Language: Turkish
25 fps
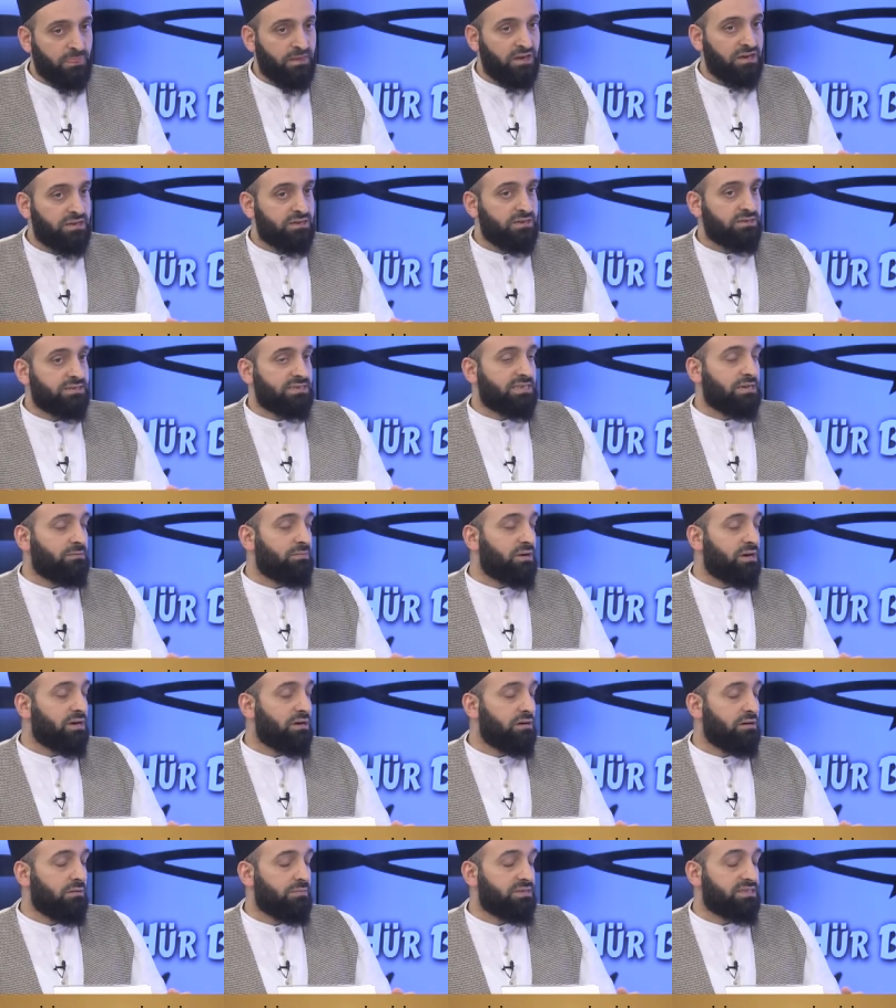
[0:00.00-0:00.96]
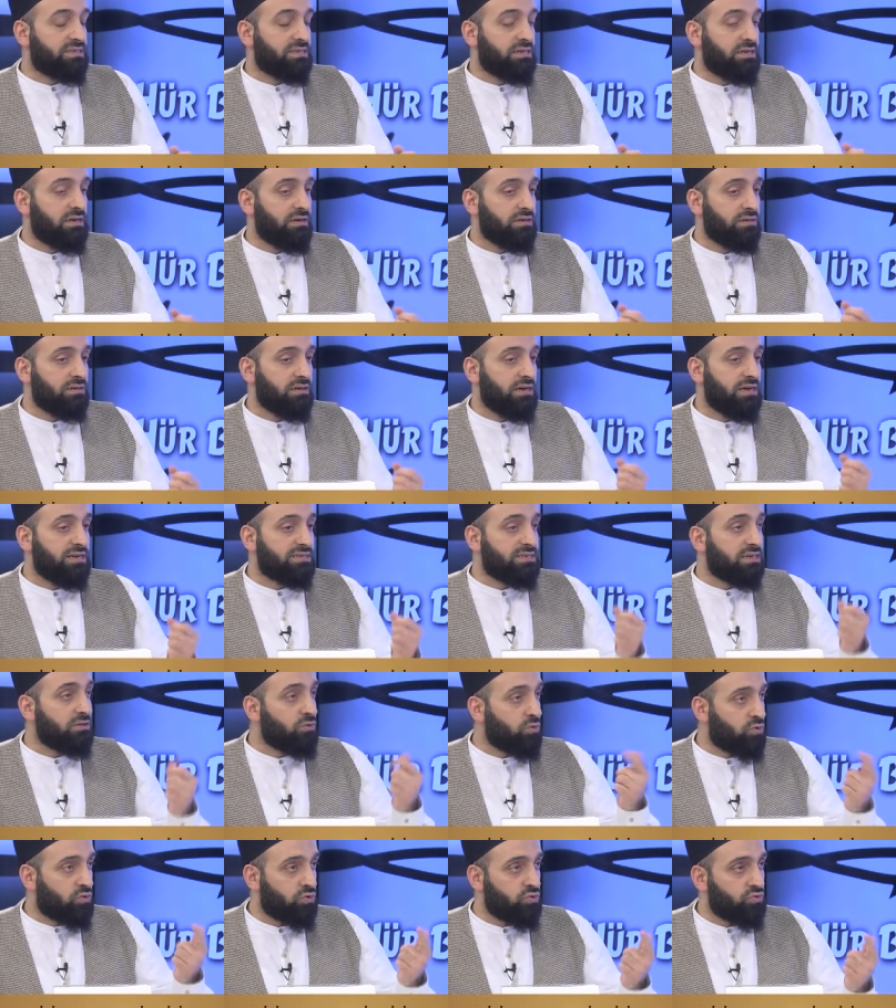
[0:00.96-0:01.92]
Sabah mesela ezan
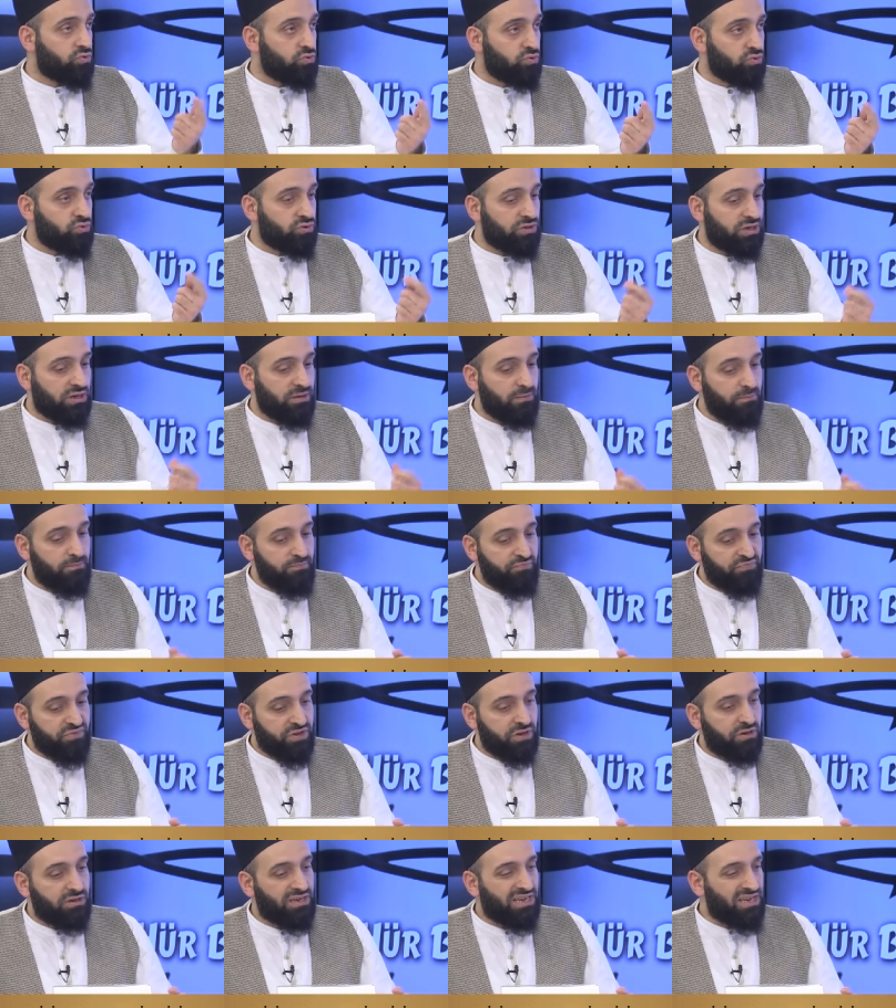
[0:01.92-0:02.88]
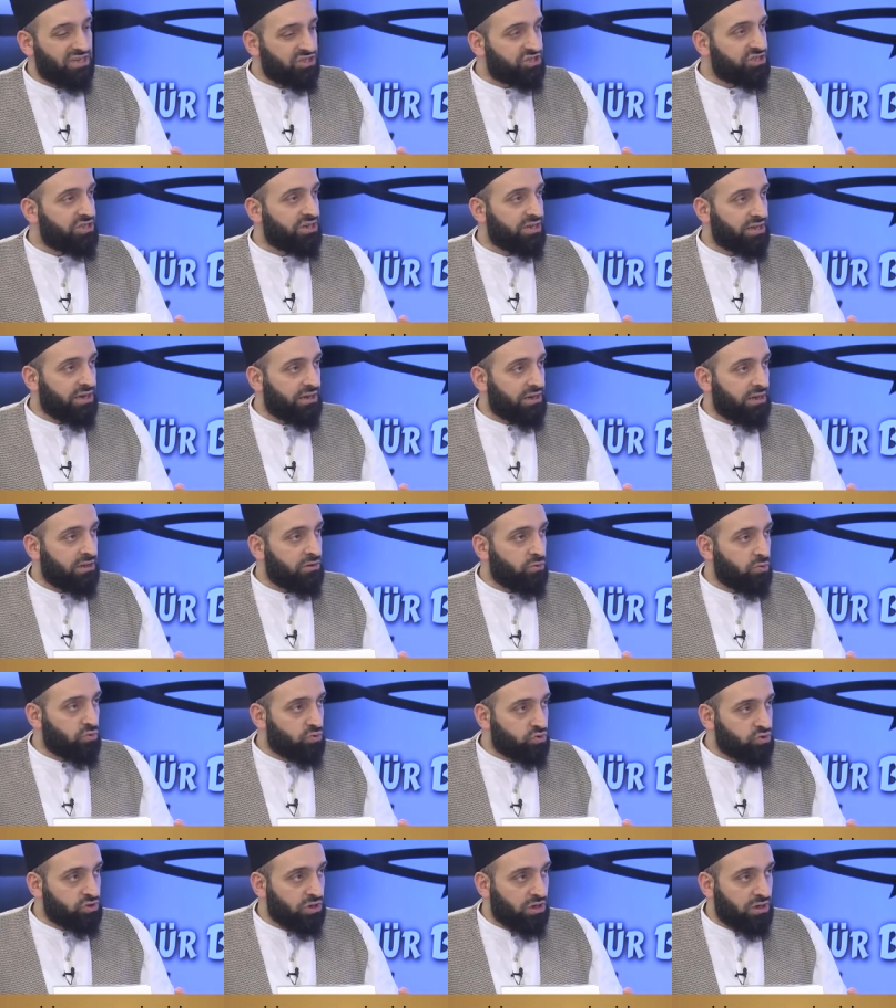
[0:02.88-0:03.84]
okunduğunda gençlerin genelde
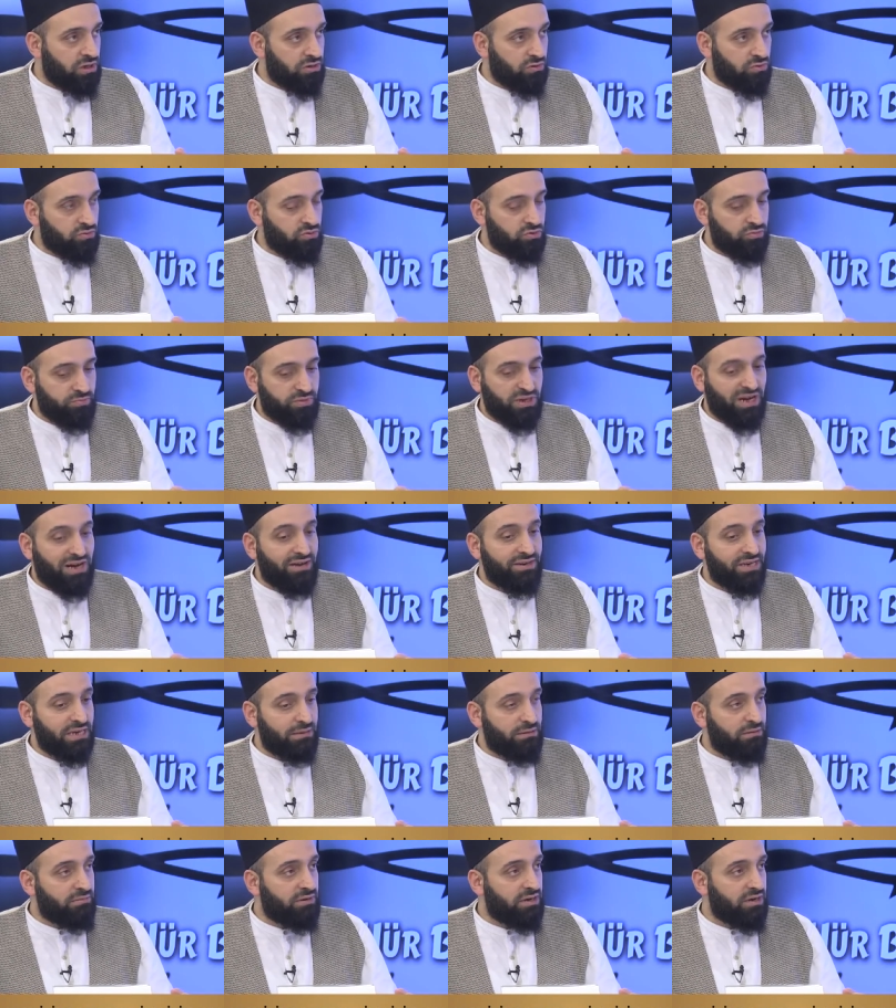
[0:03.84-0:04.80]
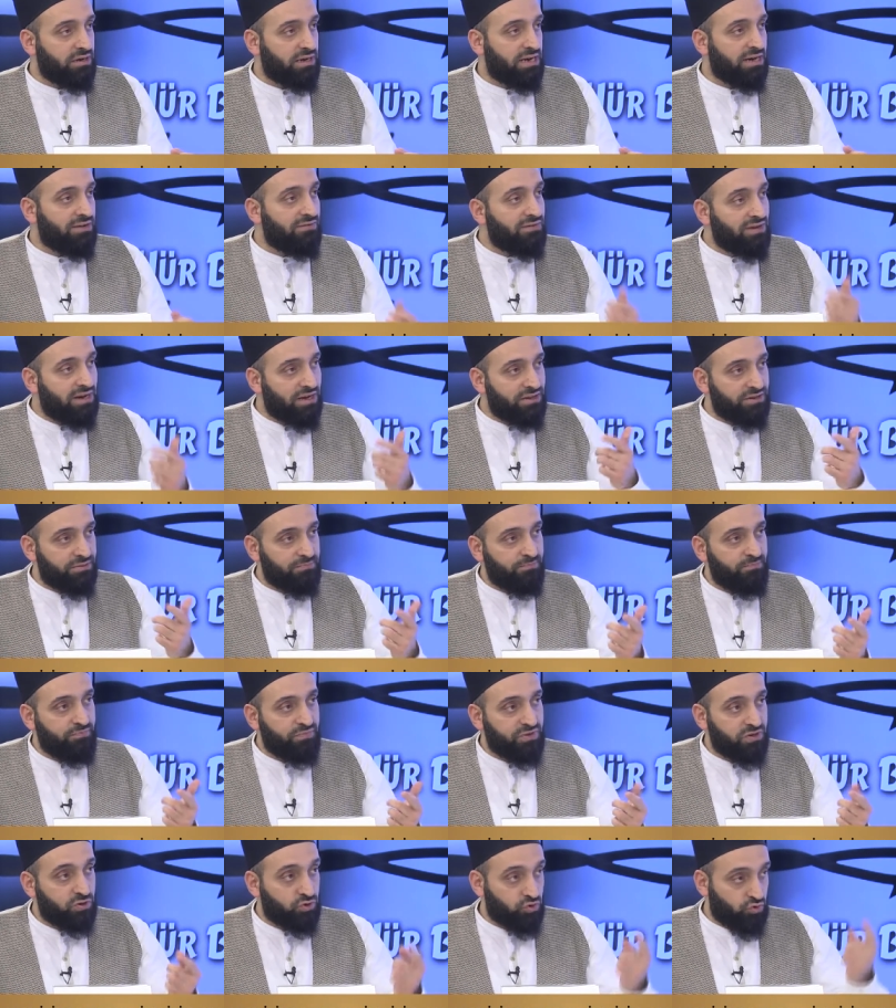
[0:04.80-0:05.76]
uykusu ağır olur. Bir anne baba, evladım,
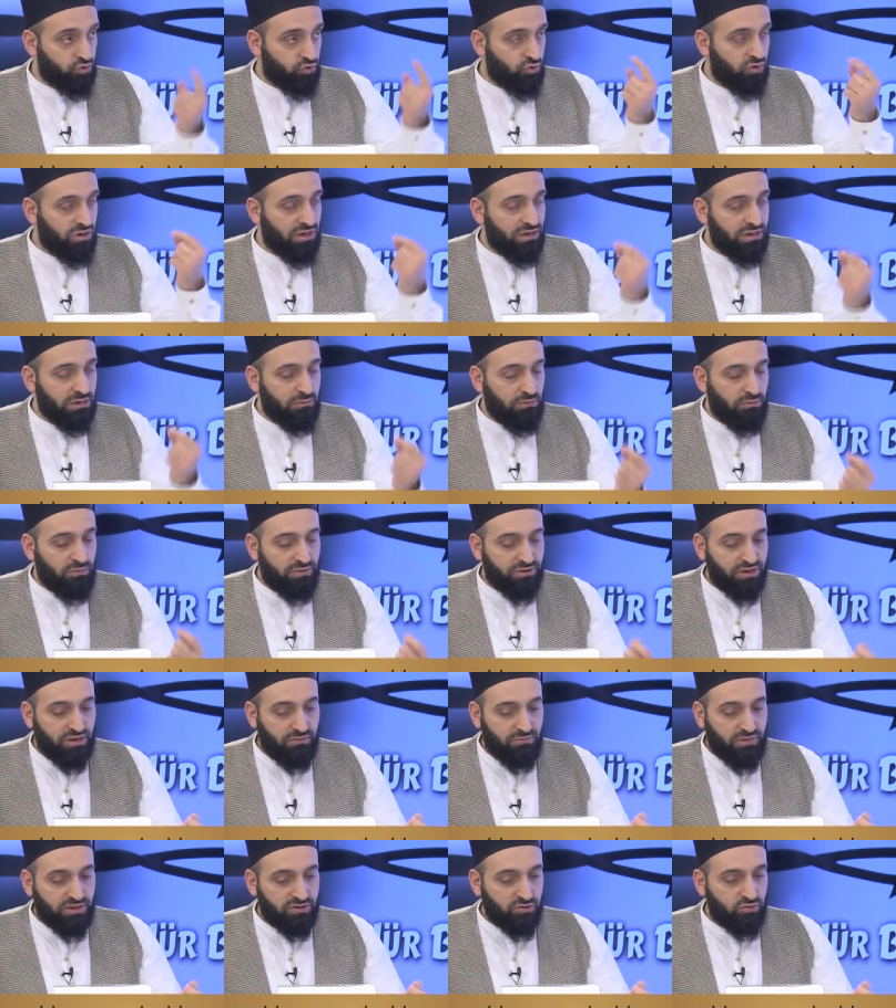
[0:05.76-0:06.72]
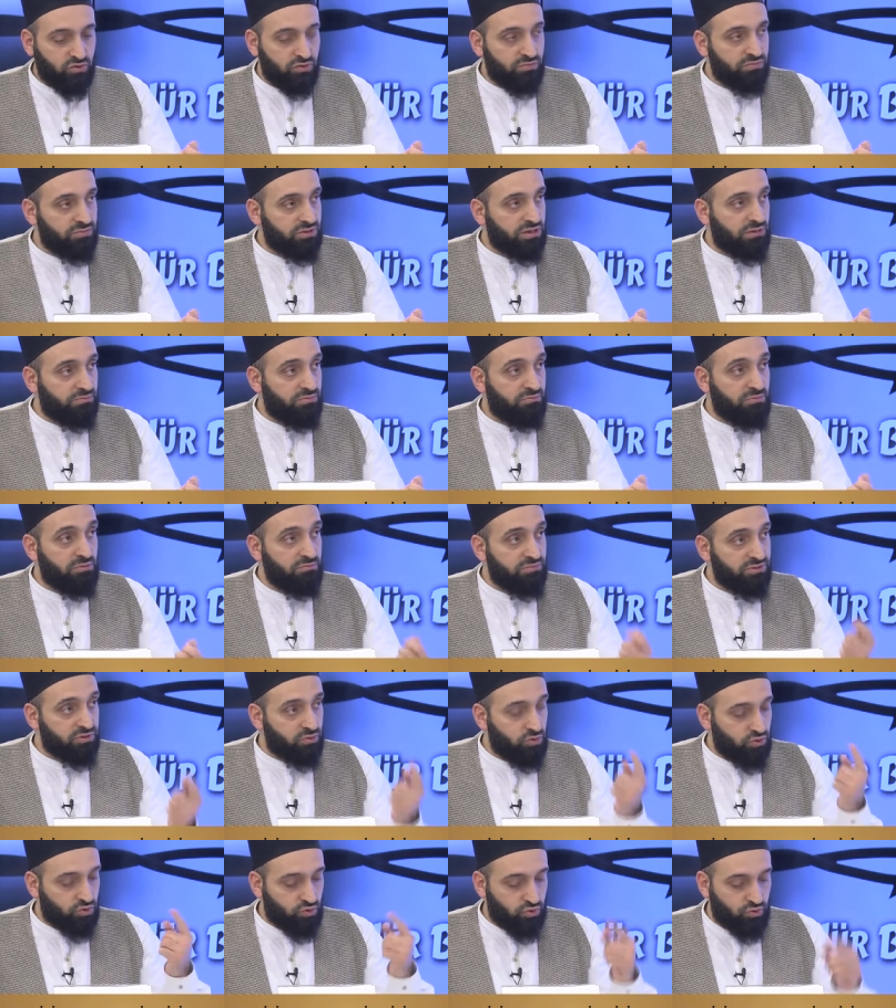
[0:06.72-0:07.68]
şuurlu anne babadan bahsediyorum. Rabbim
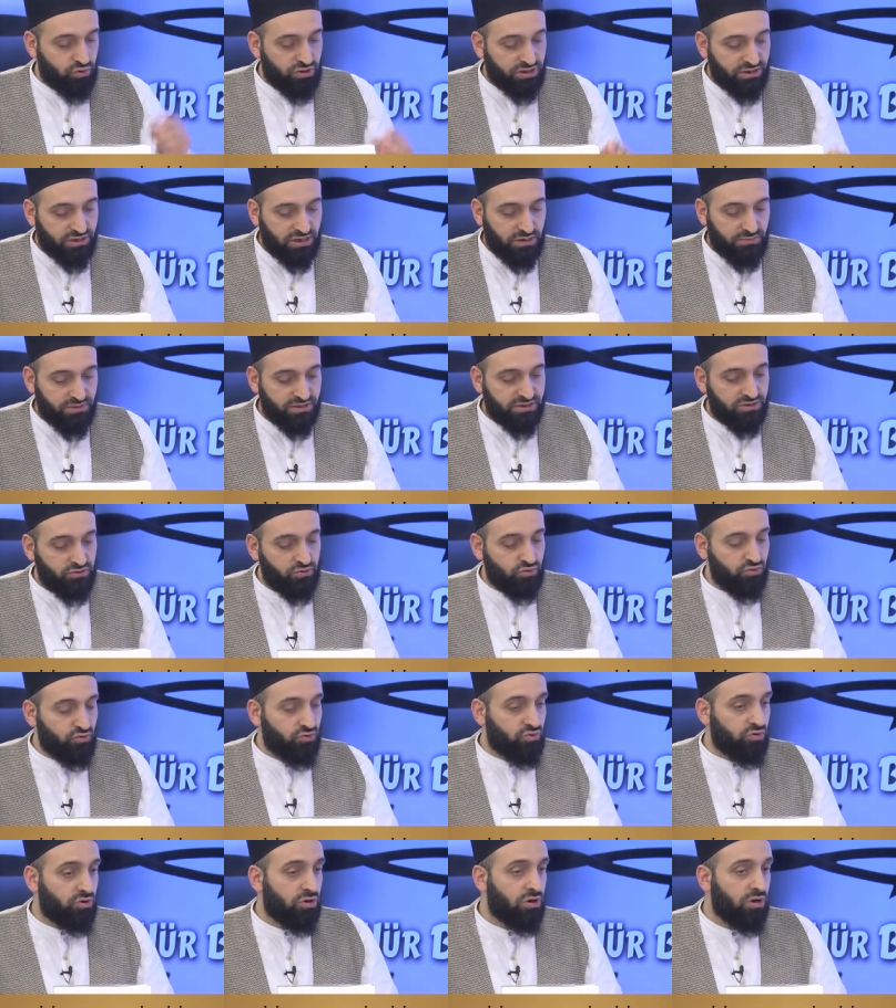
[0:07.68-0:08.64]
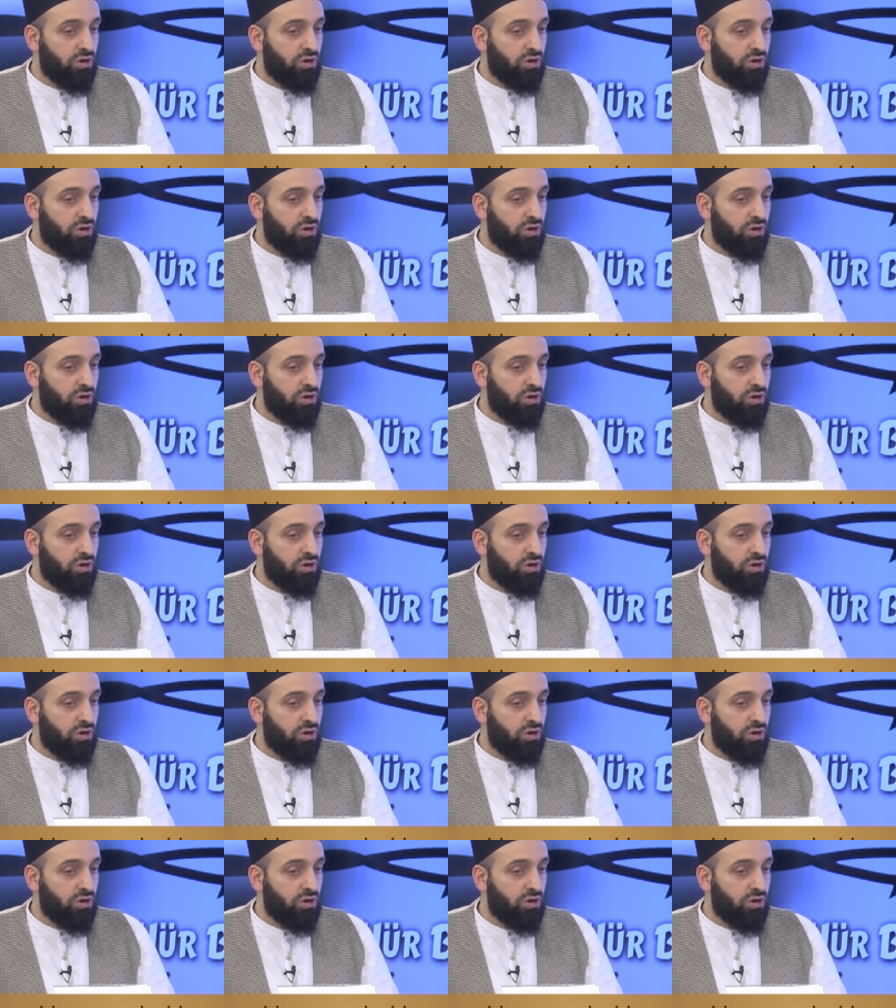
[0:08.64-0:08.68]
hepimize o şuur ikram etsin. Amin. Çünkü